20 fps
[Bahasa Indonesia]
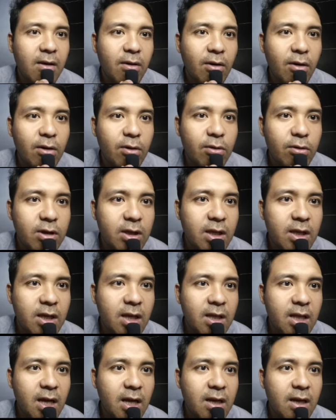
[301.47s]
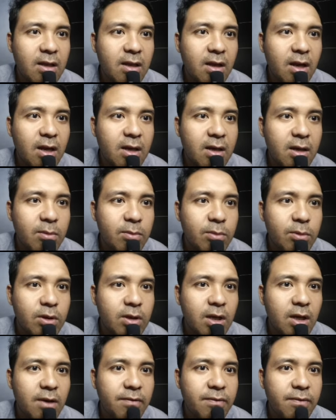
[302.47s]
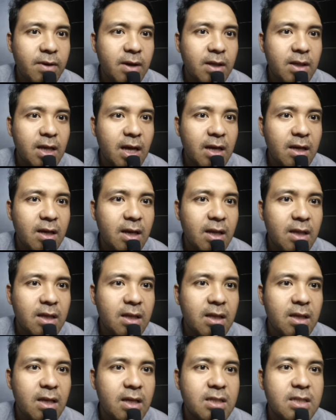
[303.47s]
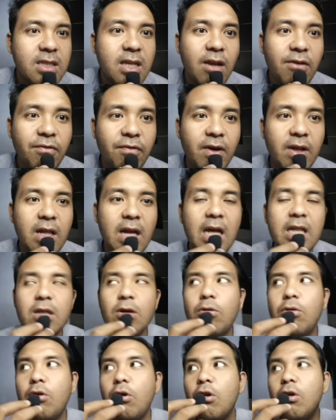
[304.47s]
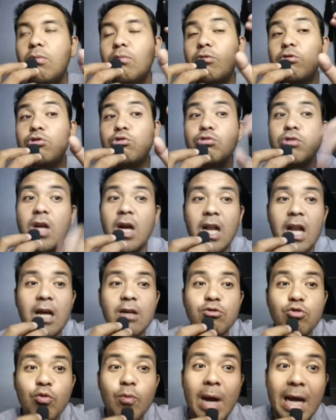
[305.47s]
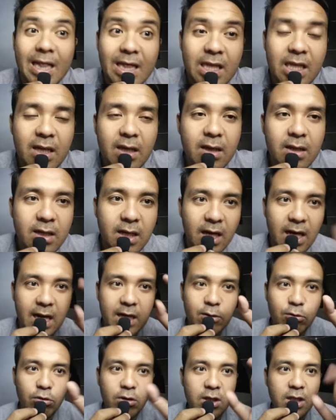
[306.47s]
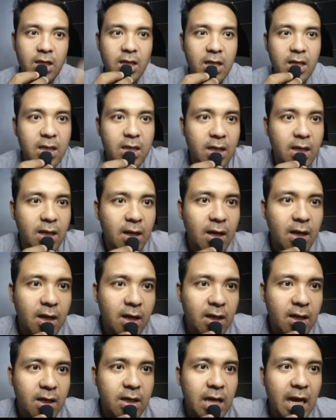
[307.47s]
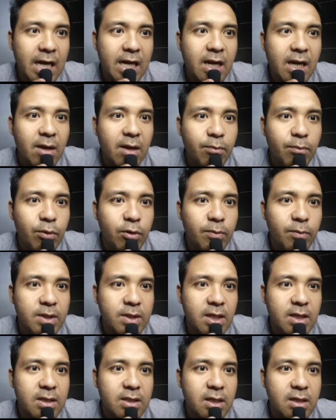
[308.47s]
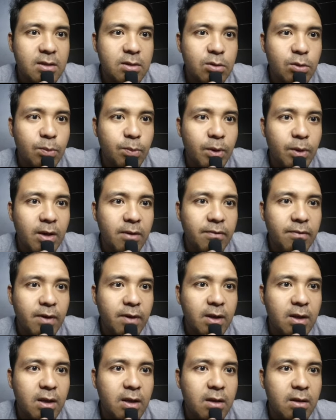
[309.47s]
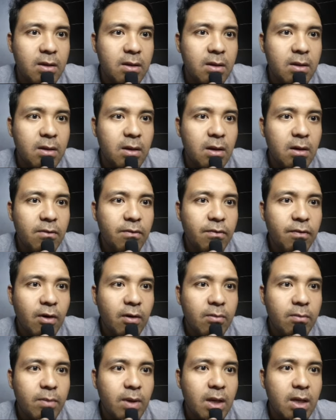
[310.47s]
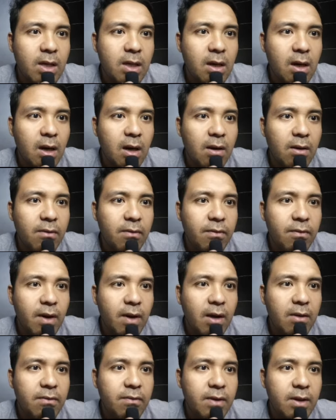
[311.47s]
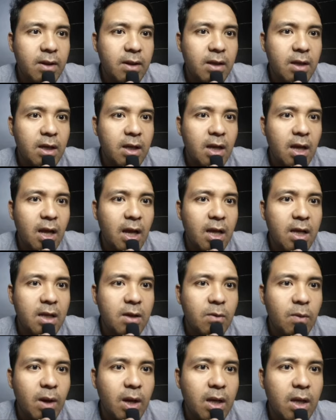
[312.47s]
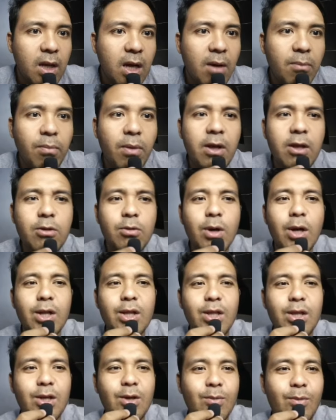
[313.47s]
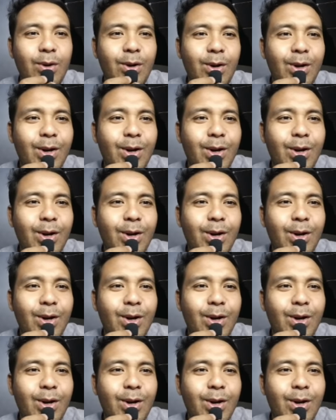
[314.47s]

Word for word: Kalau ultinya target random tuh if the target is defeat atau kalau musuhnya langsung mati dengan ulti ini ada 60% chance to prevent in from being revived in any way. Apa itu artinya, bro?